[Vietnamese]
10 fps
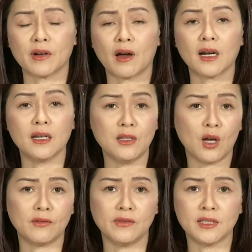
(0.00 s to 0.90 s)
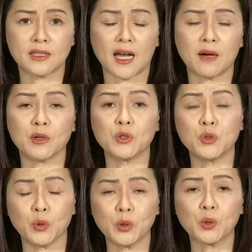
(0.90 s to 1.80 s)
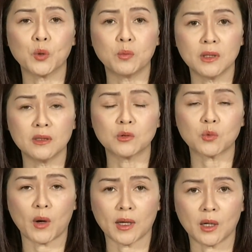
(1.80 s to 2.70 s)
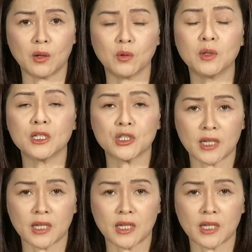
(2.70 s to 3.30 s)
và đó là lý do vì sao mà chuỗi cung ứng toàn cầu